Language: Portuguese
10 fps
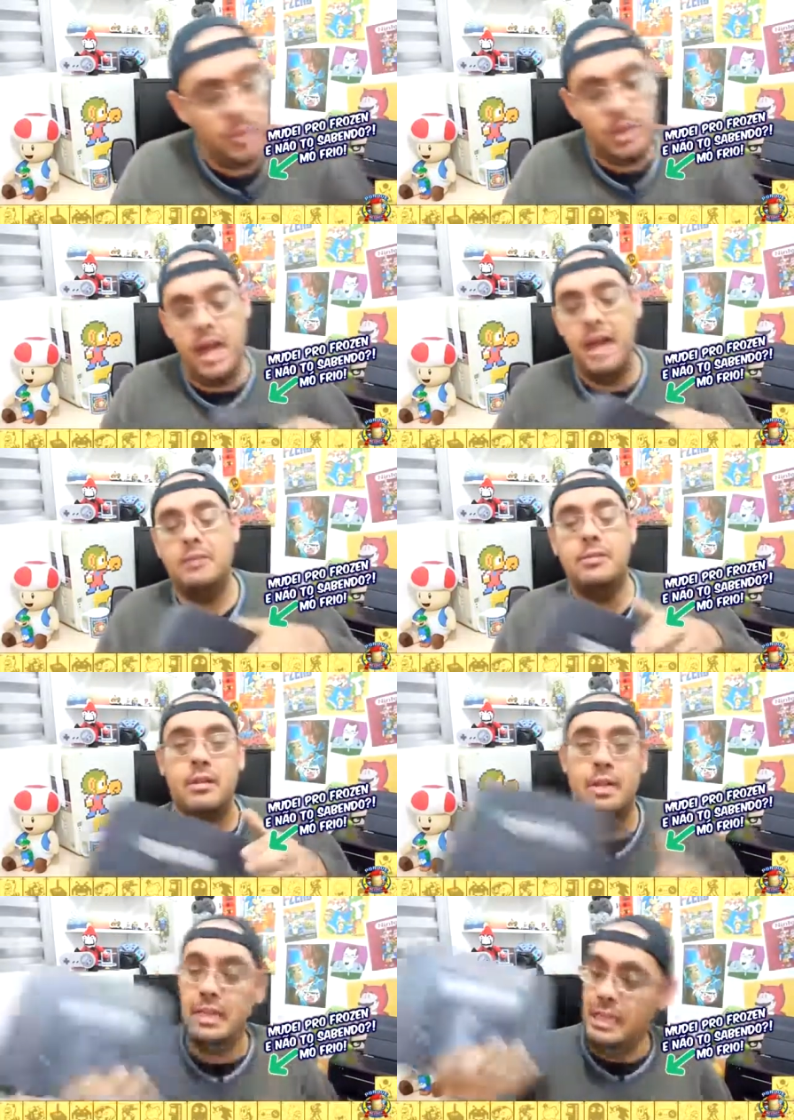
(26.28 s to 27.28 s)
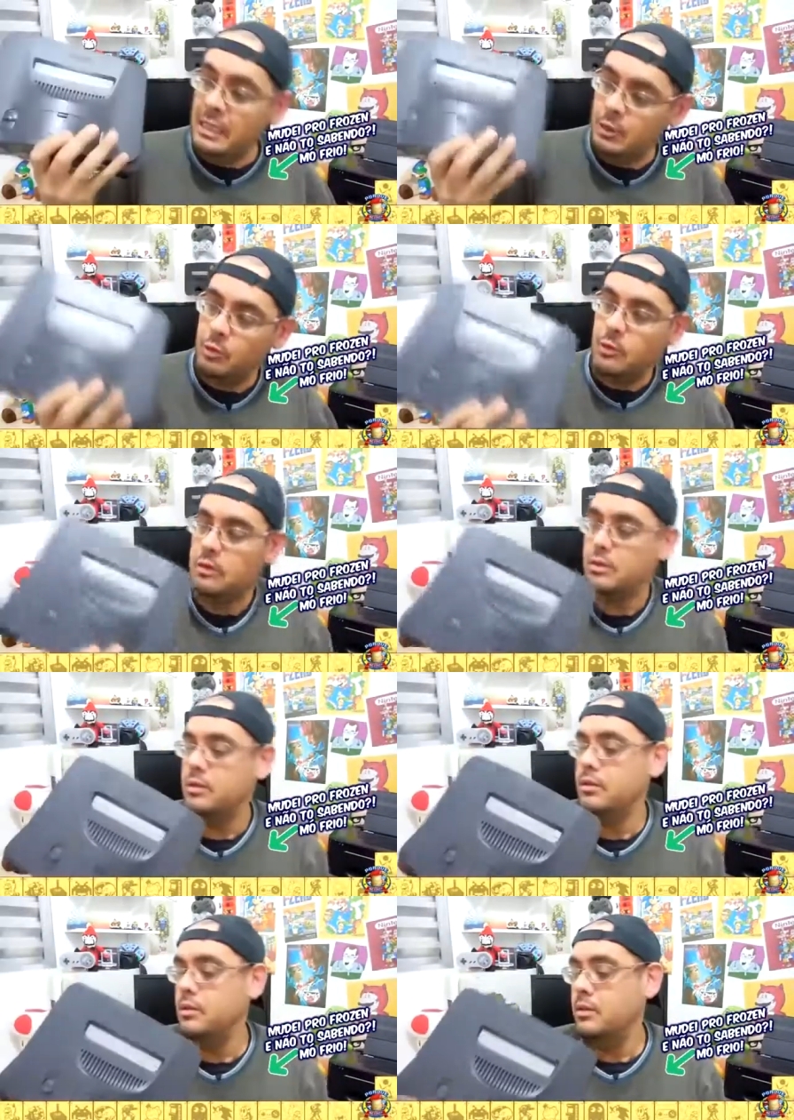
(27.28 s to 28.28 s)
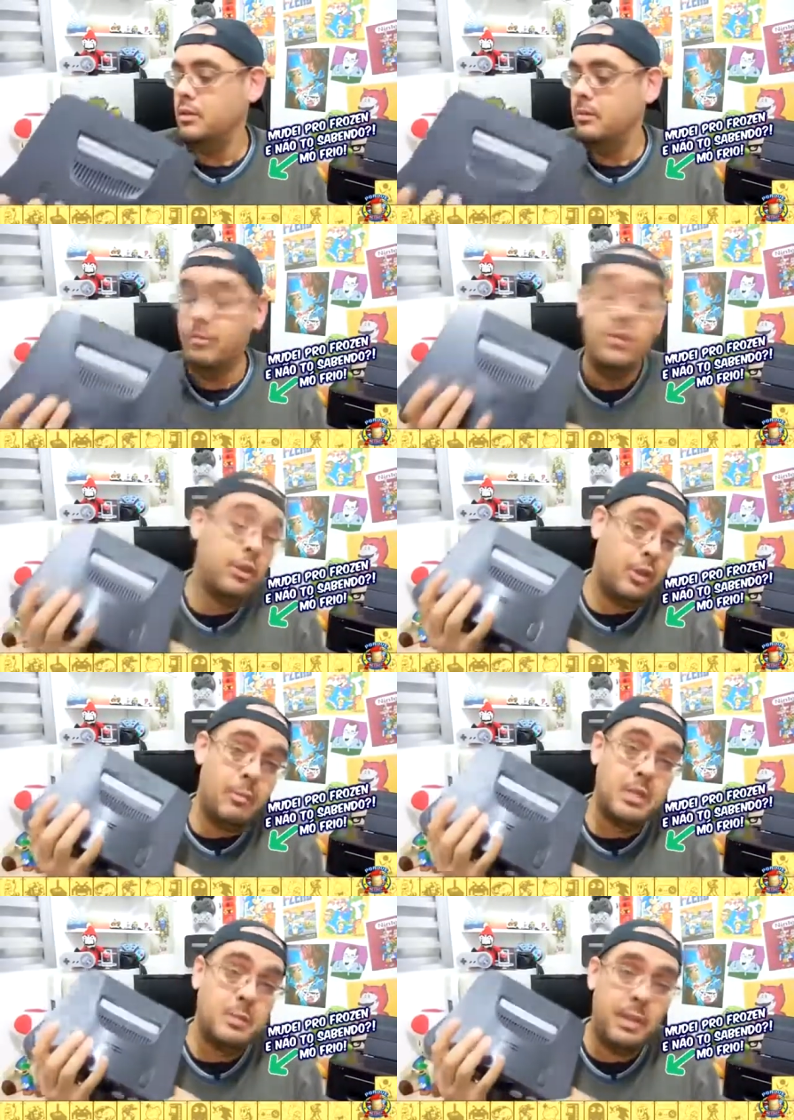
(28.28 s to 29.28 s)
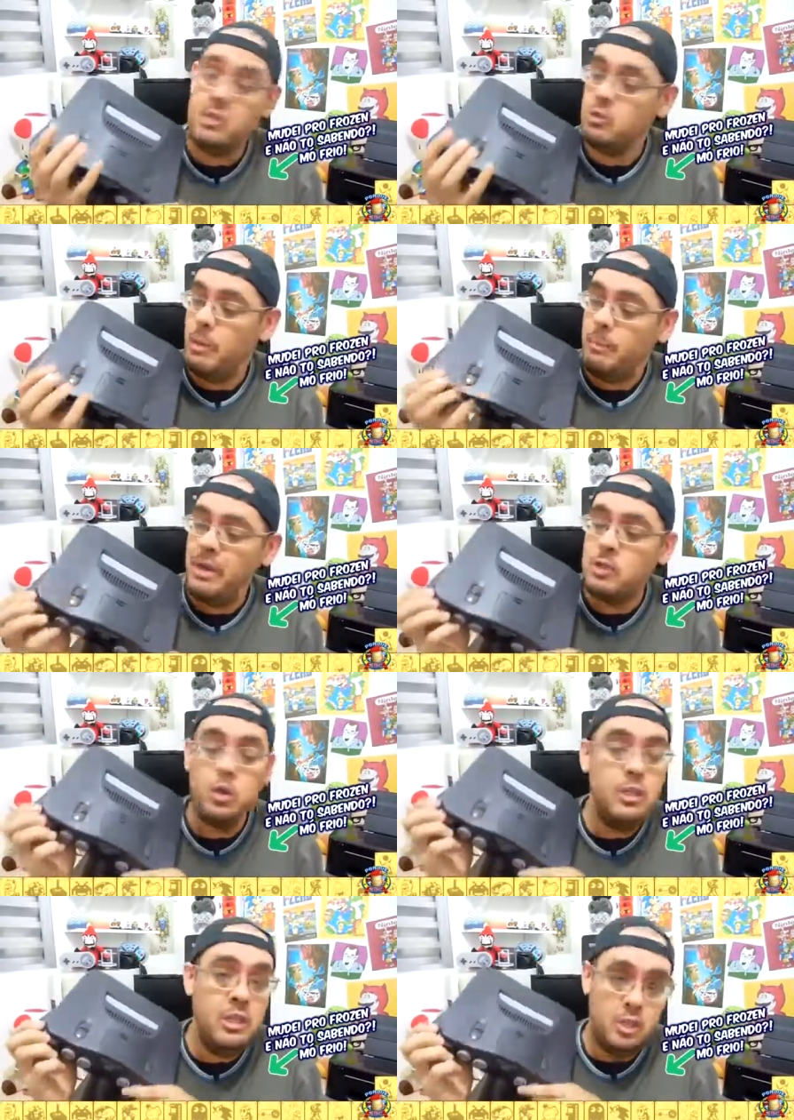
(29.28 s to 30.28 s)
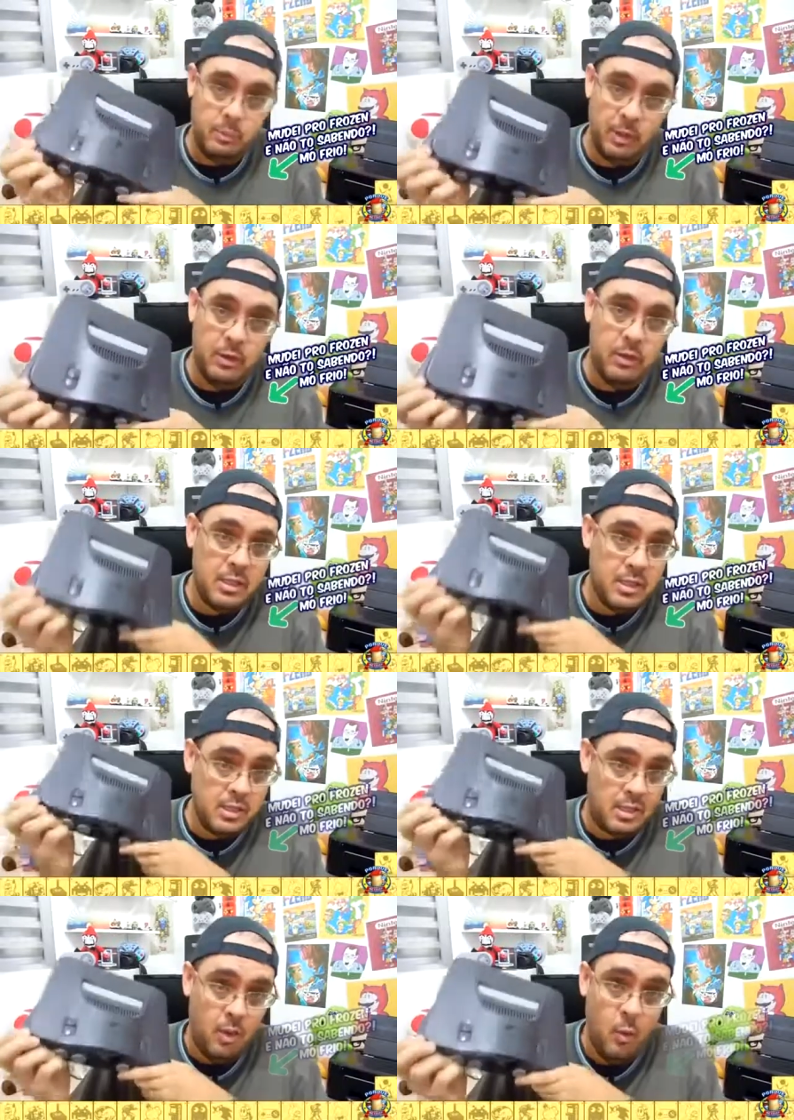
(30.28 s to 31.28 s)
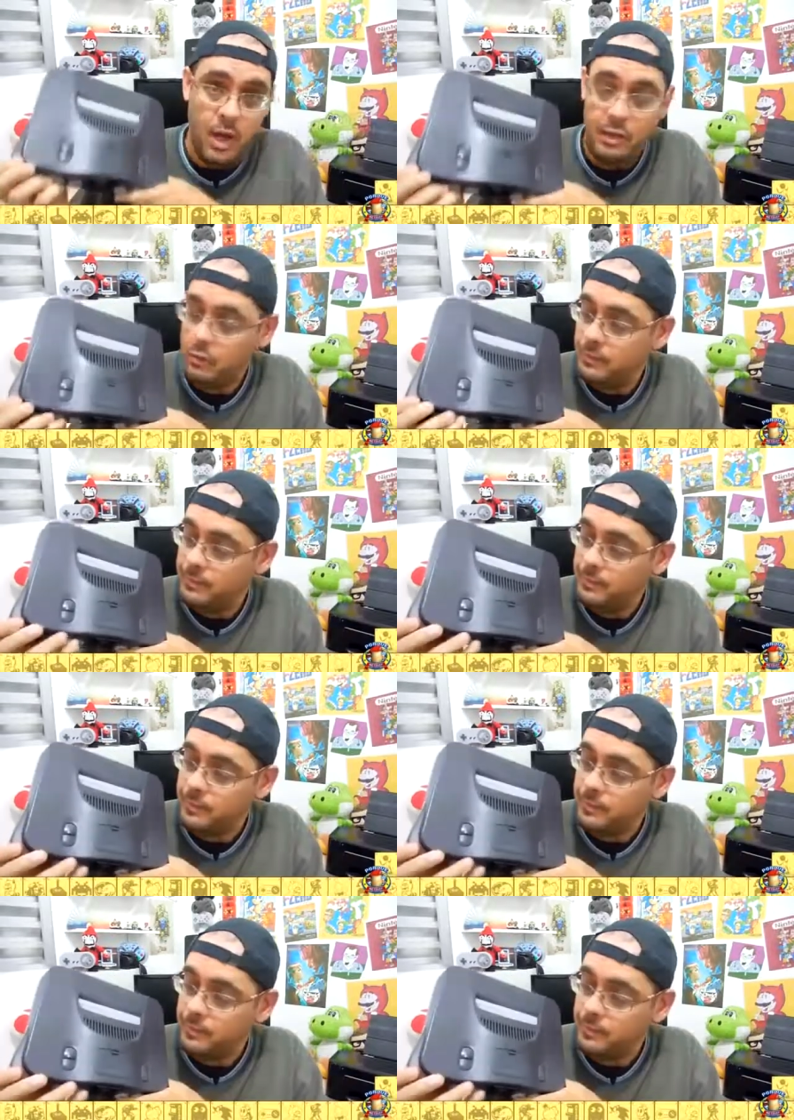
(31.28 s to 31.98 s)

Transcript: meu lado, lindo. Eu tenho uma espécie de uma paixonite pelo Nintendo 64